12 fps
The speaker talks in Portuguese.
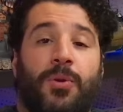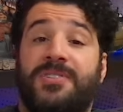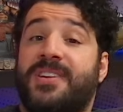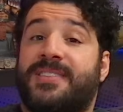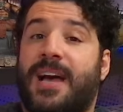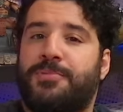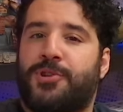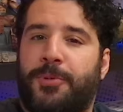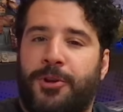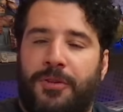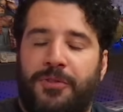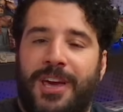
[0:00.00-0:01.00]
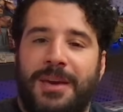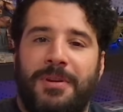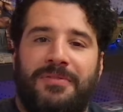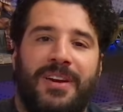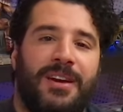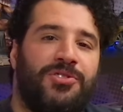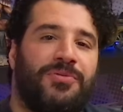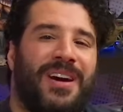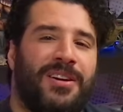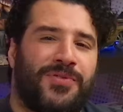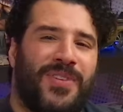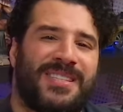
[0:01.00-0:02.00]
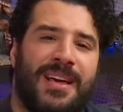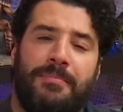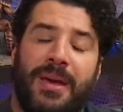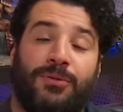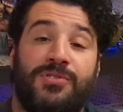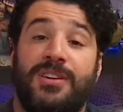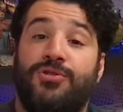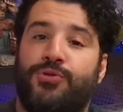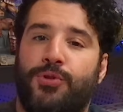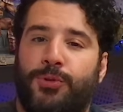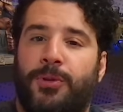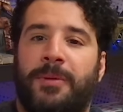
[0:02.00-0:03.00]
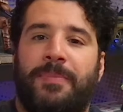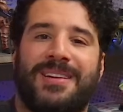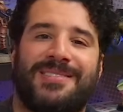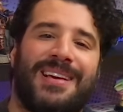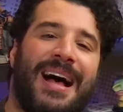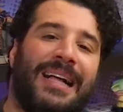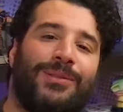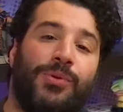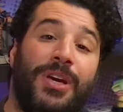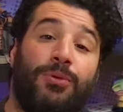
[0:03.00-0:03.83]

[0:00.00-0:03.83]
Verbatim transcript: O que se sabe sobre o novo game veio de vários vazamentos em julho do ano passado